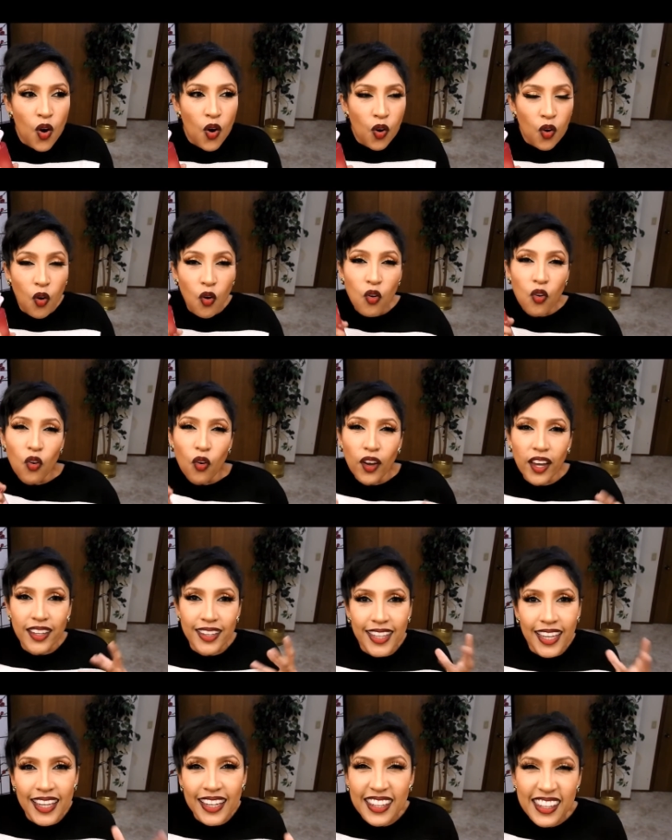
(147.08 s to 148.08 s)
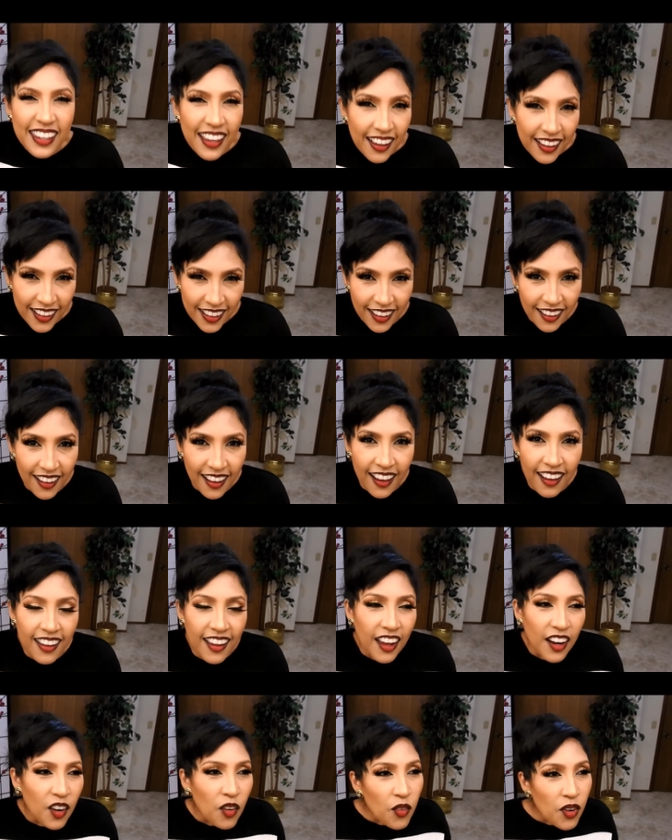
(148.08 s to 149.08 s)
con coquetería
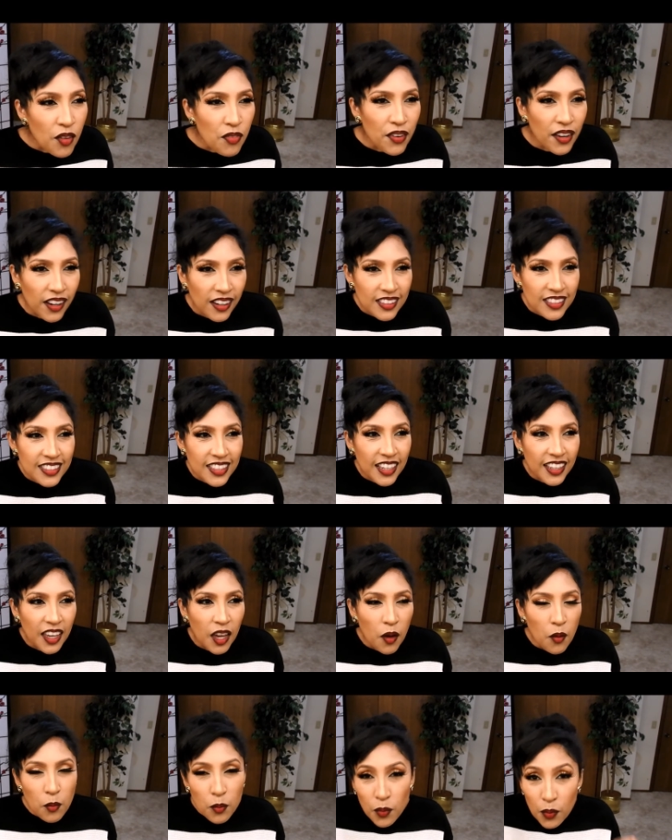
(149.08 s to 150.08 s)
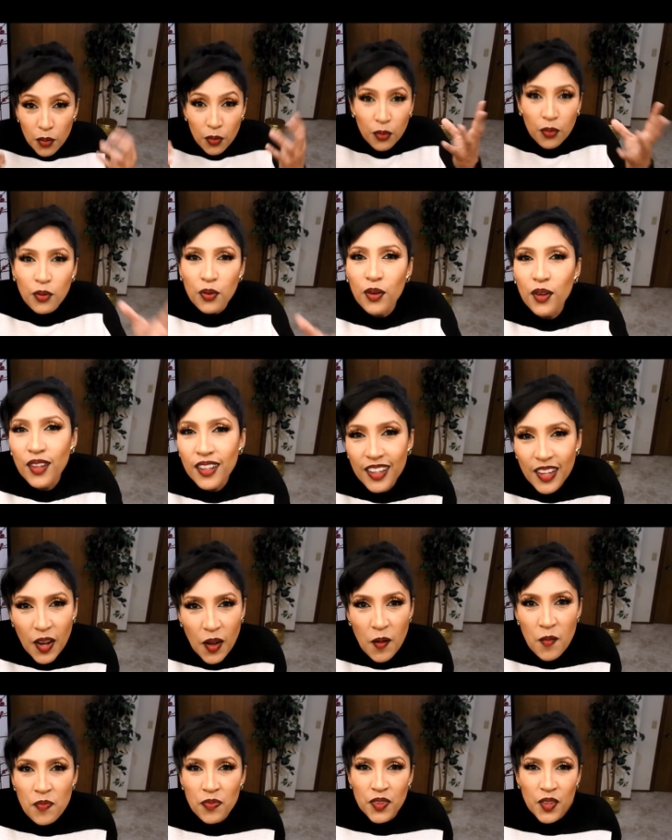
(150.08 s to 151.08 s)
agregada, ¿no? Una fragancia que, uff,
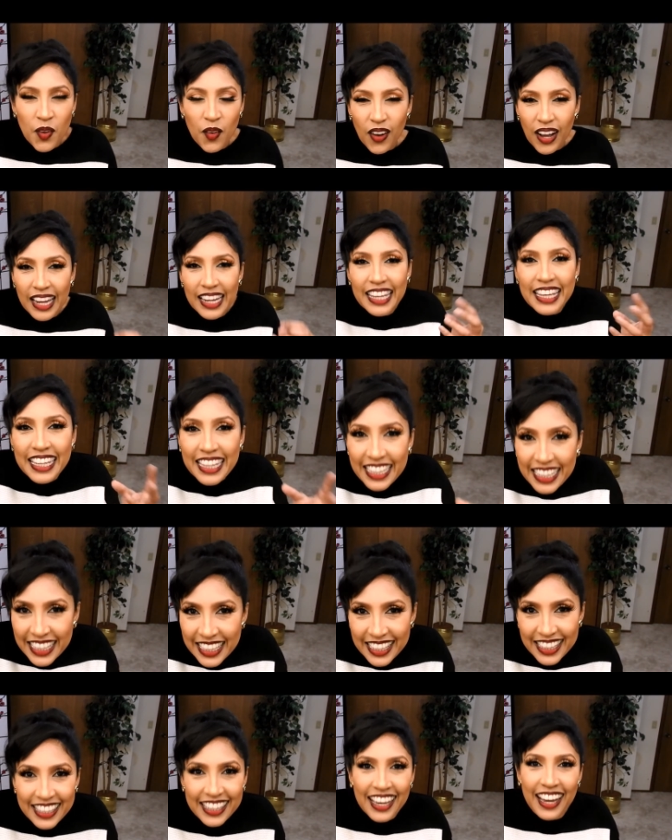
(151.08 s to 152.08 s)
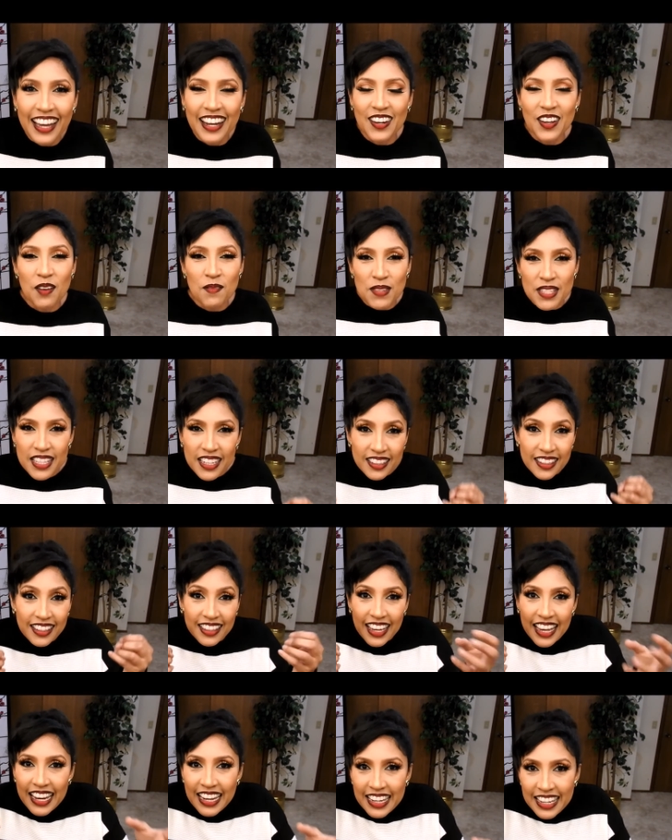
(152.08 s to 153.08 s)
¿no? Con alegría, ¿no? A pesar de
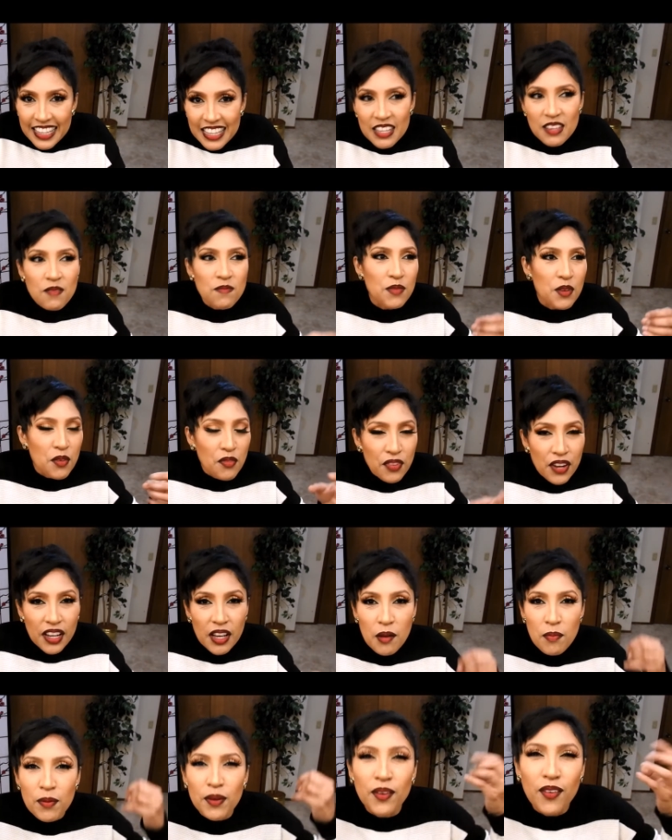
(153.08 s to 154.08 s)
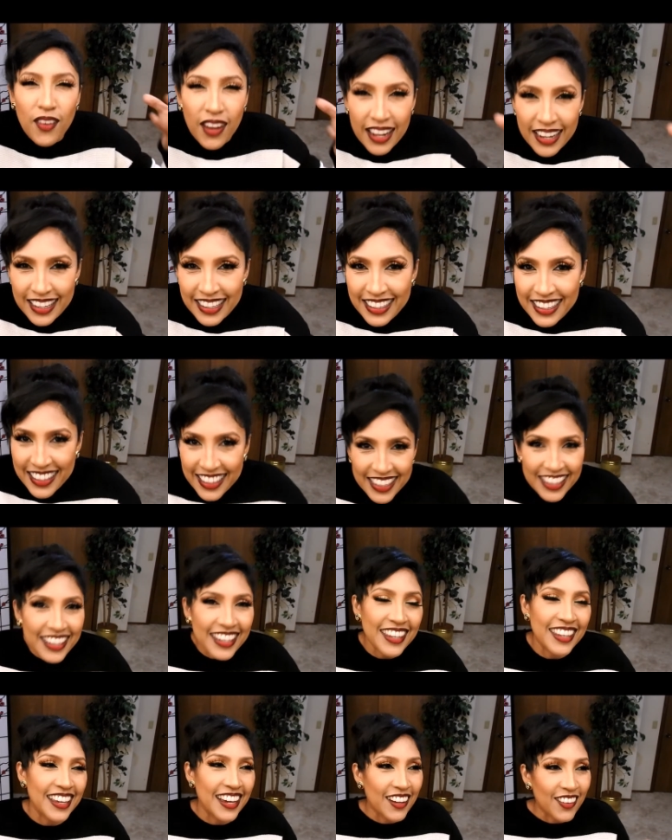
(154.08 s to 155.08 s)
que es limpia, fresca, pero con
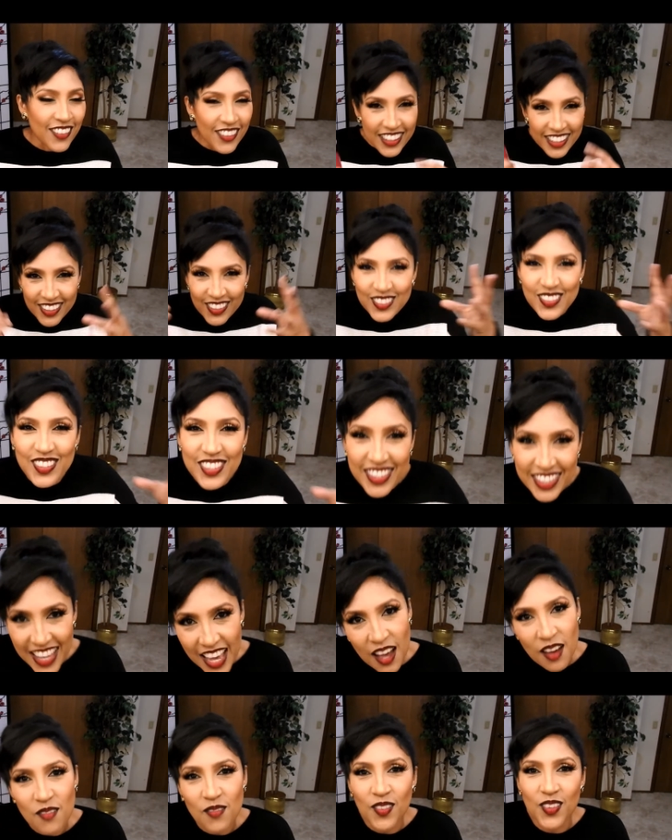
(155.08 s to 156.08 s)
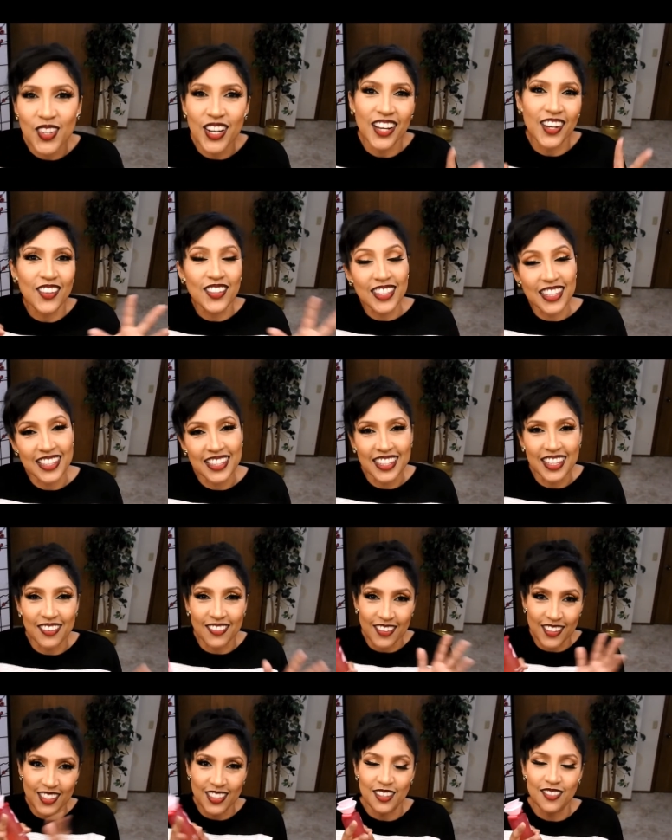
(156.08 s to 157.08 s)
alegría, con entusiasmo, una cosa
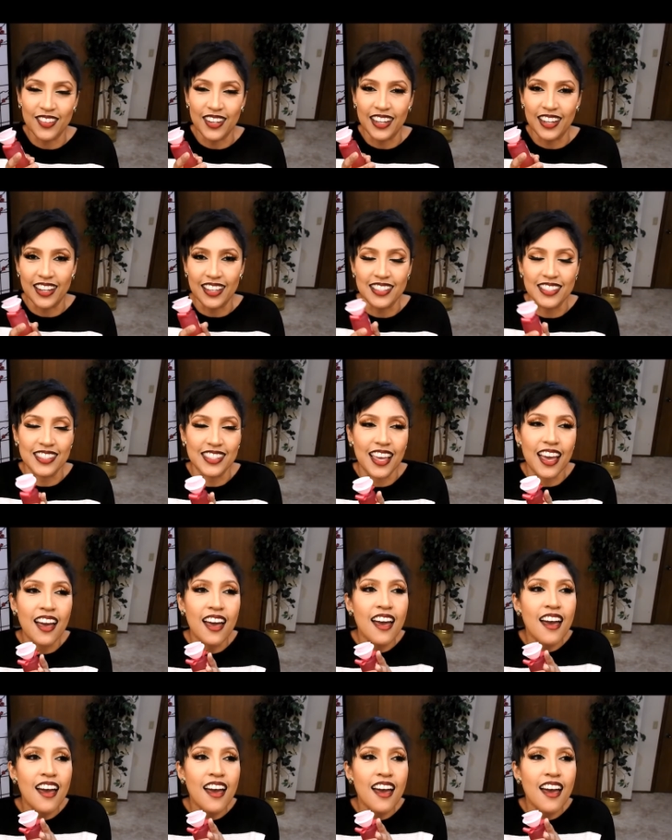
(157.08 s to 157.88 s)
así, esta fragancia.